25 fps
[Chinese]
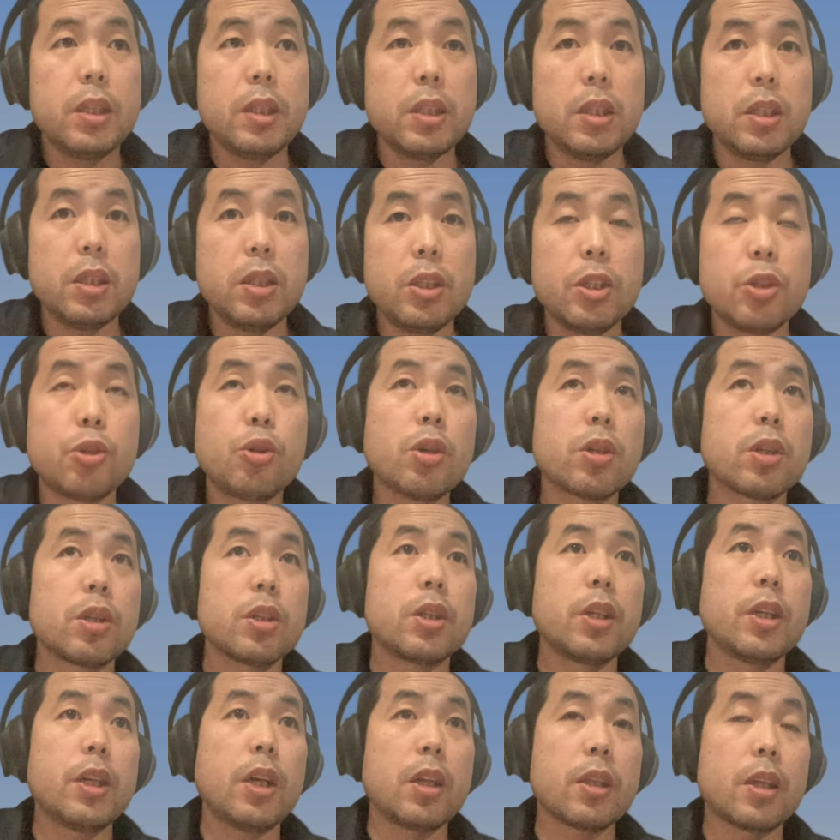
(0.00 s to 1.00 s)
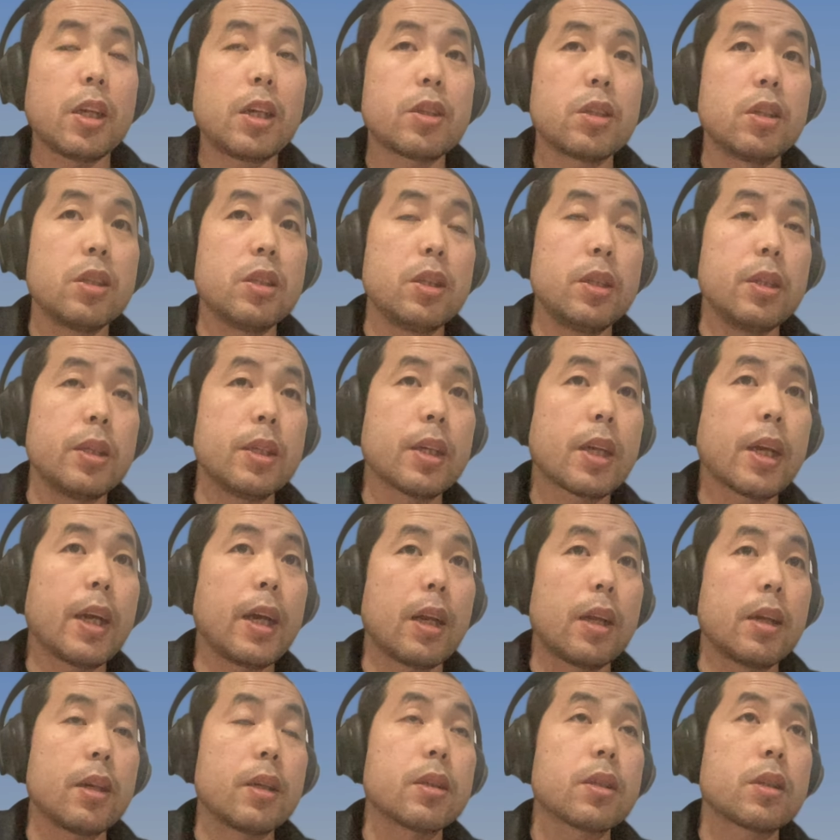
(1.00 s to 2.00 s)
你你确实这样，但是你
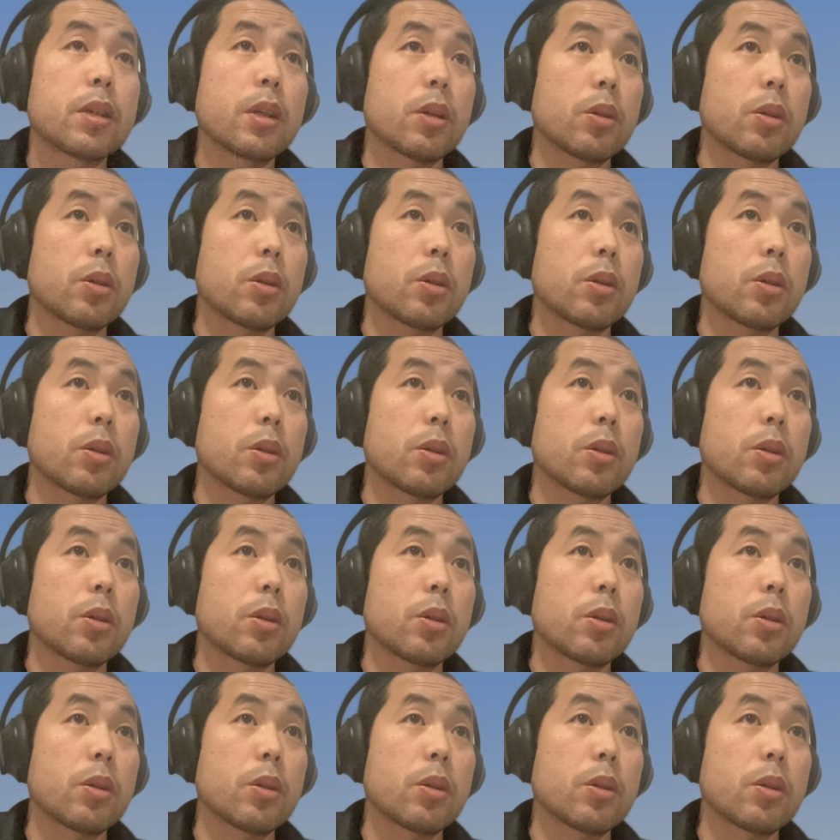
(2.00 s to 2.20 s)
给了